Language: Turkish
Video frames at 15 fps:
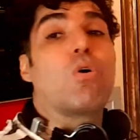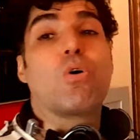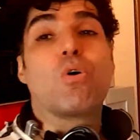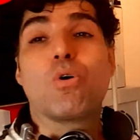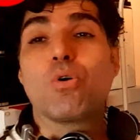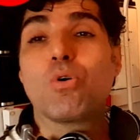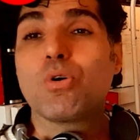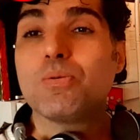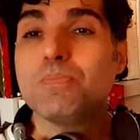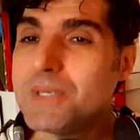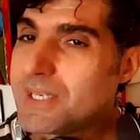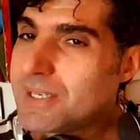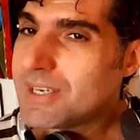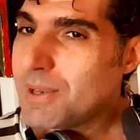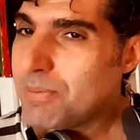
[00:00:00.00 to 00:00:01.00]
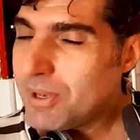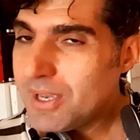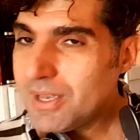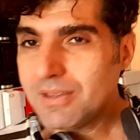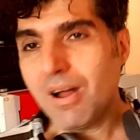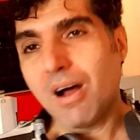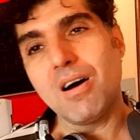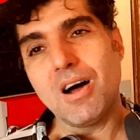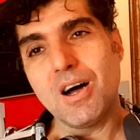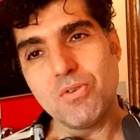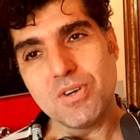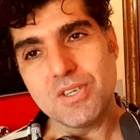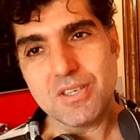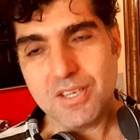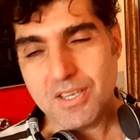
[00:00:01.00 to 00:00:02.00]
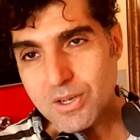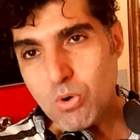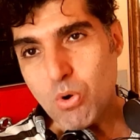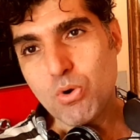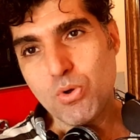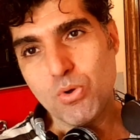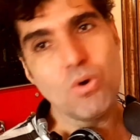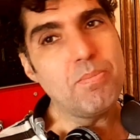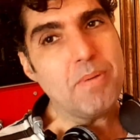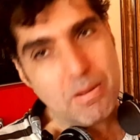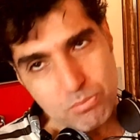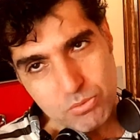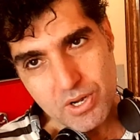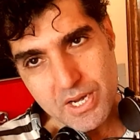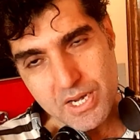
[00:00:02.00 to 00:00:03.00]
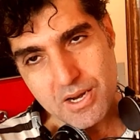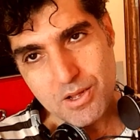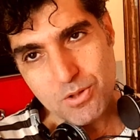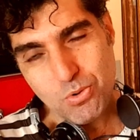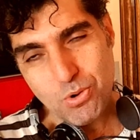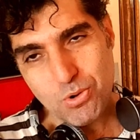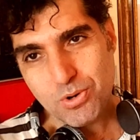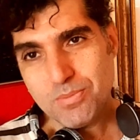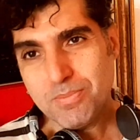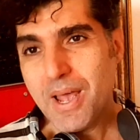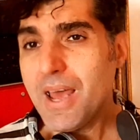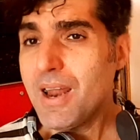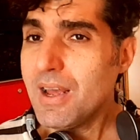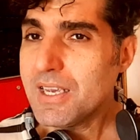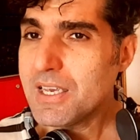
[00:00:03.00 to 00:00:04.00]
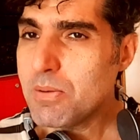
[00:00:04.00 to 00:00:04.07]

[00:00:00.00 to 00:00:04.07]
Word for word: Oh mis gibi dağ havası kokuyor. Ben buna inanıyorum.